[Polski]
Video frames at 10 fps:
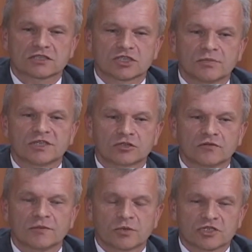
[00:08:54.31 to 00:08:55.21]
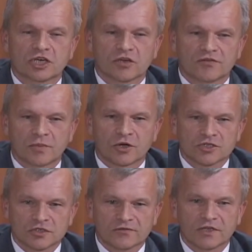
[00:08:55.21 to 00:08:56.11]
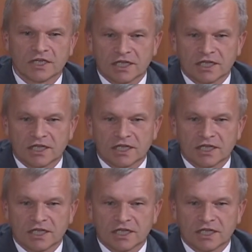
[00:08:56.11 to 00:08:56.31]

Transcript: z Komitetu Wyborczego Wyborców.